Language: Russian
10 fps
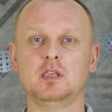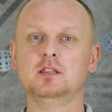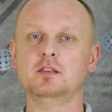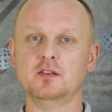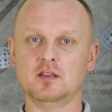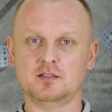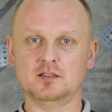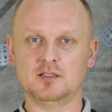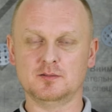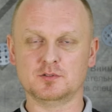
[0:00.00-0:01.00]
И не
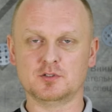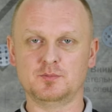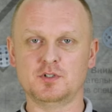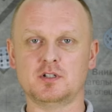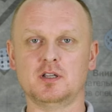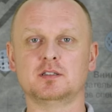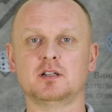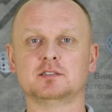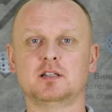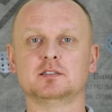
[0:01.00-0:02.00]
верьте тем, кто обещает
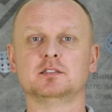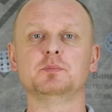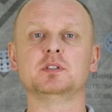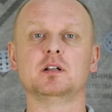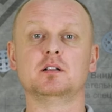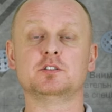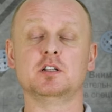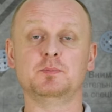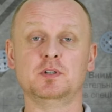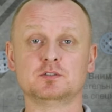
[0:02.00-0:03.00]
разрезать
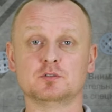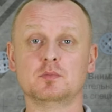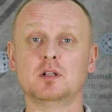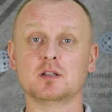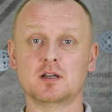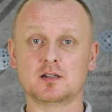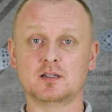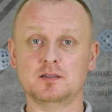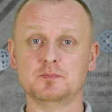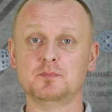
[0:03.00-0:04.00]
металлочерепицу
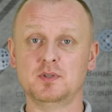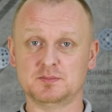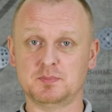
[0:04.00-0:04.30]
болгаркой без